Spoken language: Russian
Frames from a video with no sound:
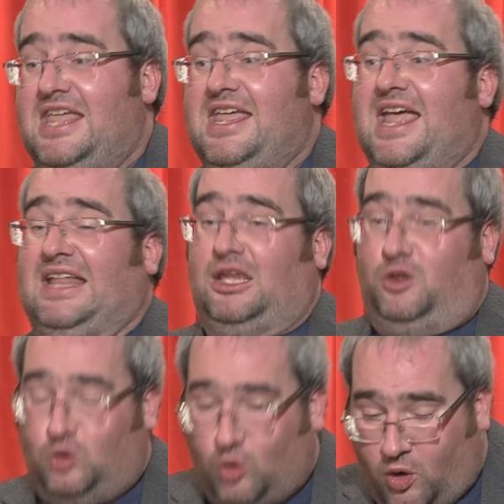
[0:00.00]
и это
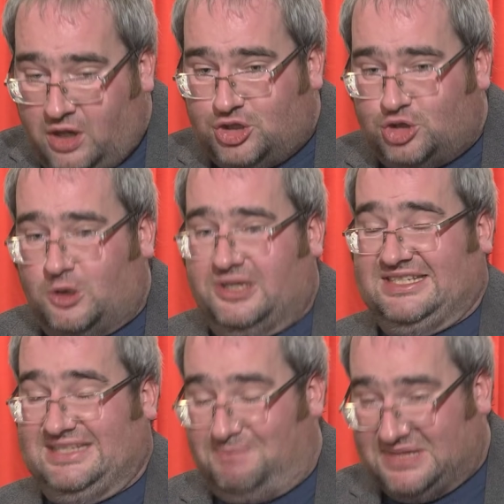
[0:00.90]
то, что
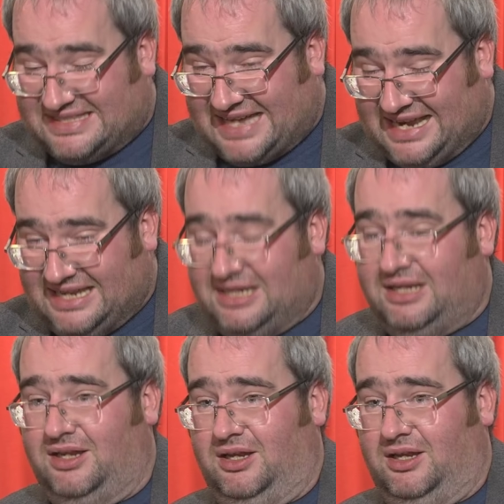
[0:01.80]
записали